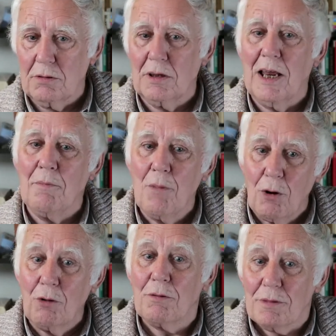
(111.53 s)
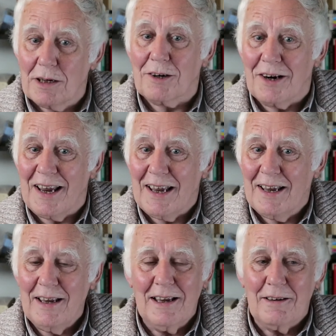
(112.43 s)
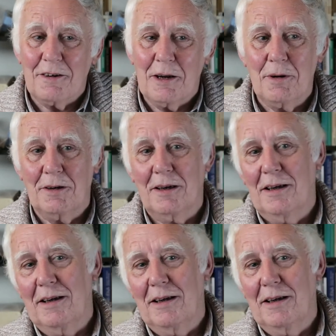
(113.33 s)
Les mots créent vraiment